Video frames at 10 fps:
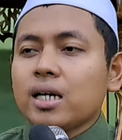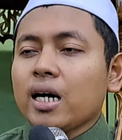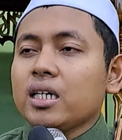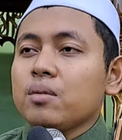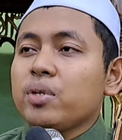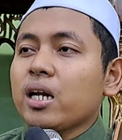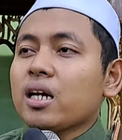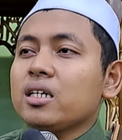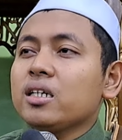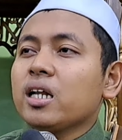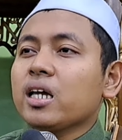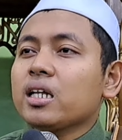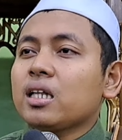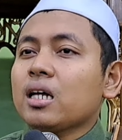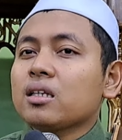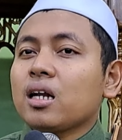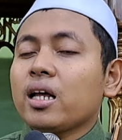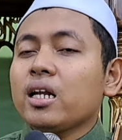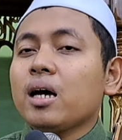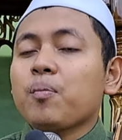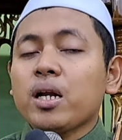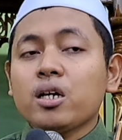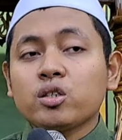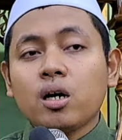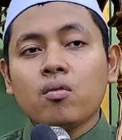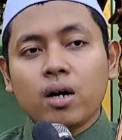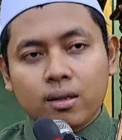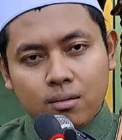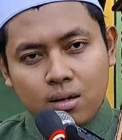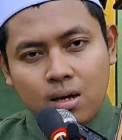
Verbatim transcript: Jangan dibiarkan diri kita terlena pada syahwat.